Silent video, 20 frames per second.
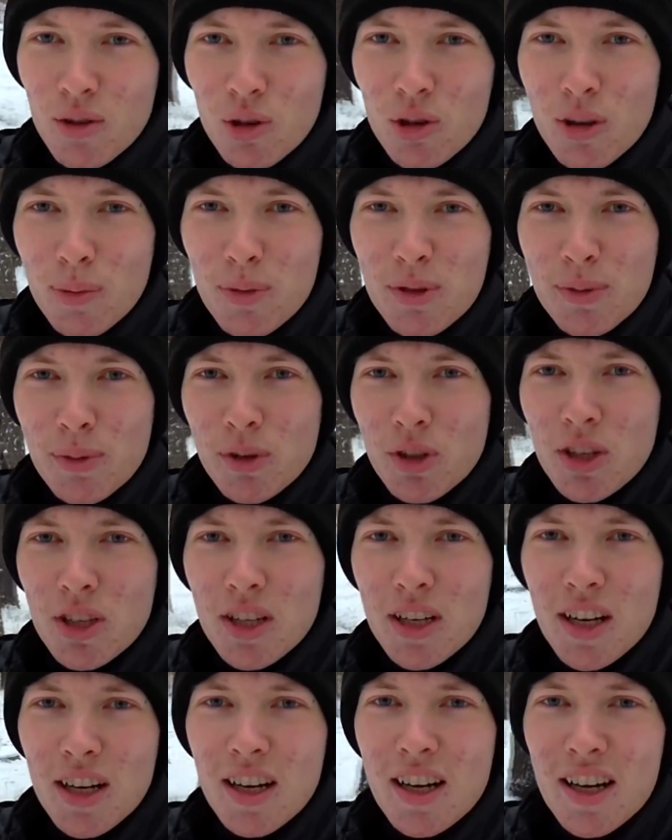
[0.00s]
Только
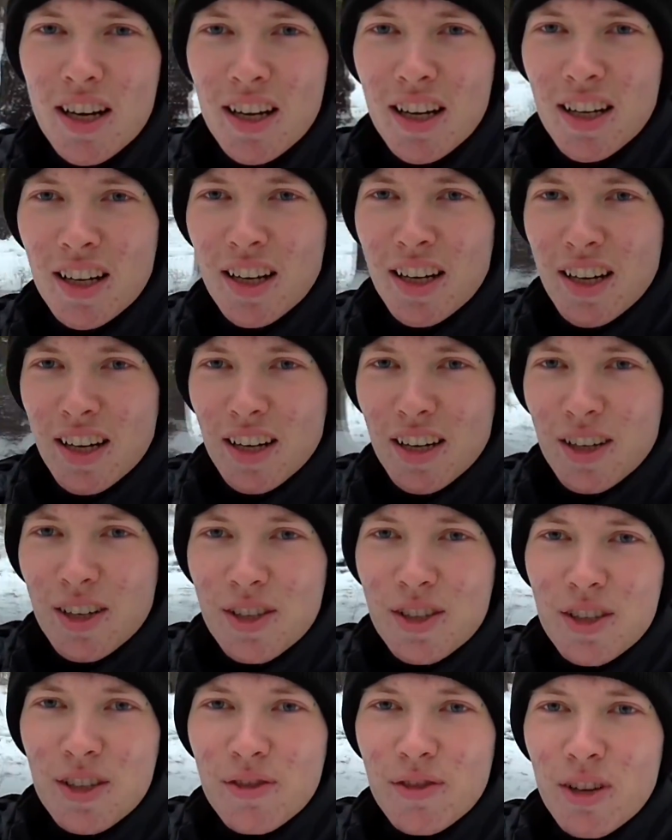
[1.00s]
посмотрите, какая
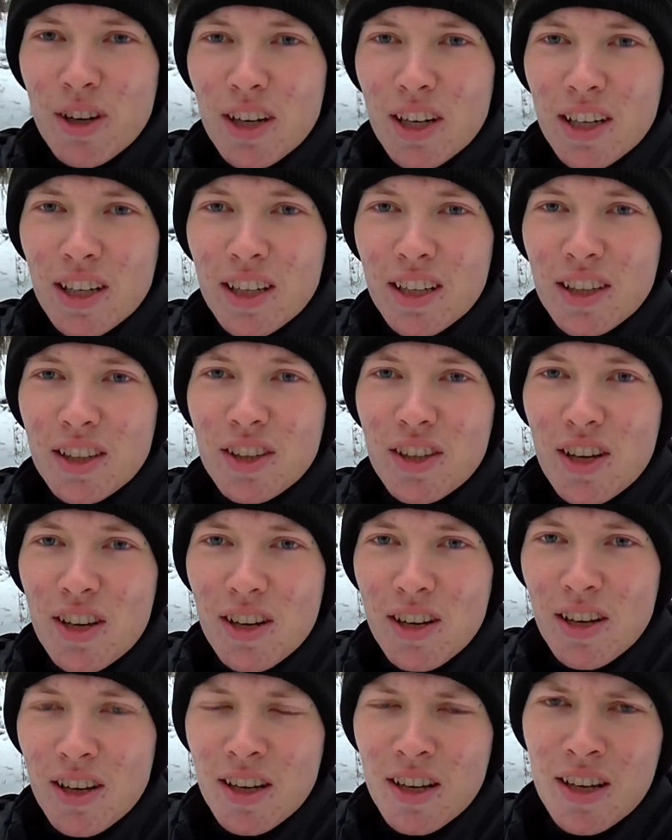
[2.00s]
красивая
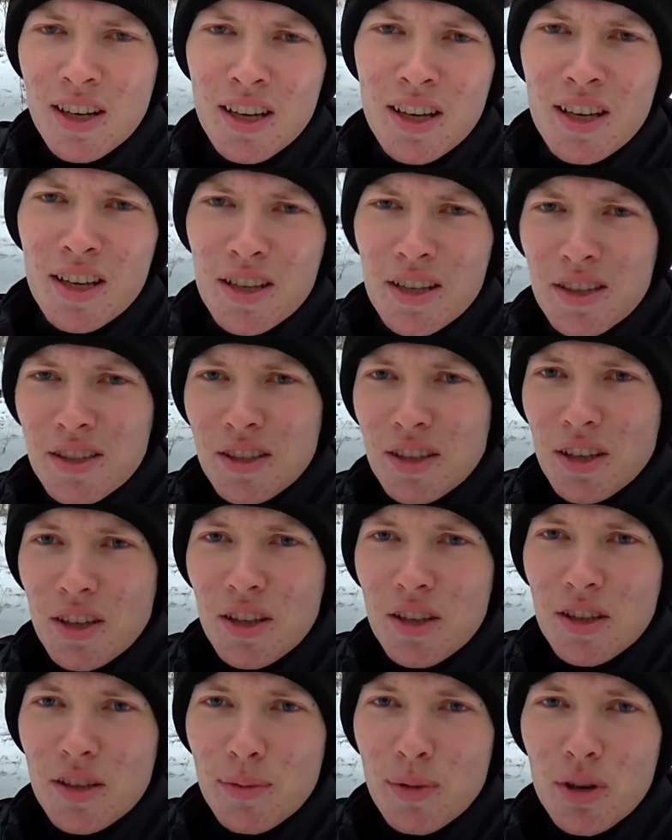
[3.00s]
ель
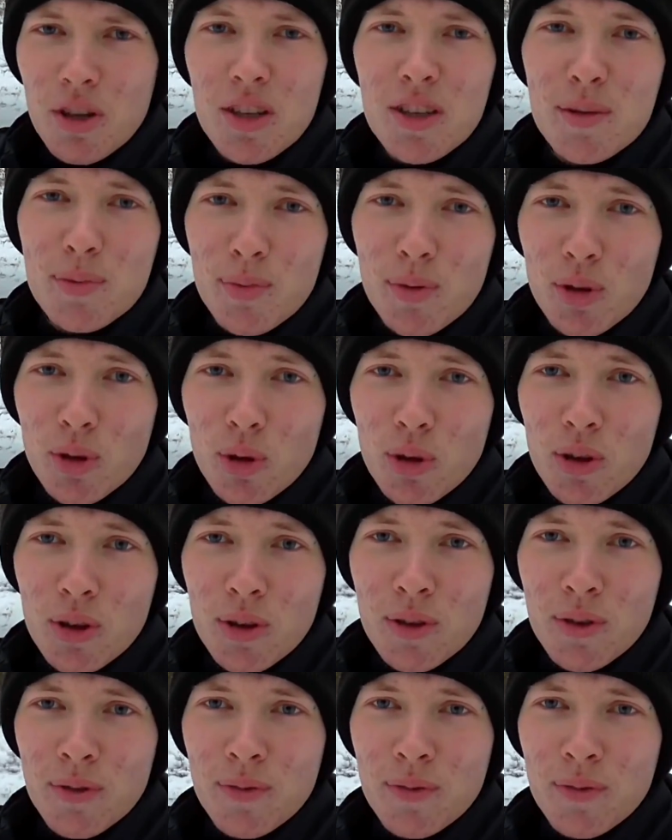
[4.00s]
стоит за моей спиной.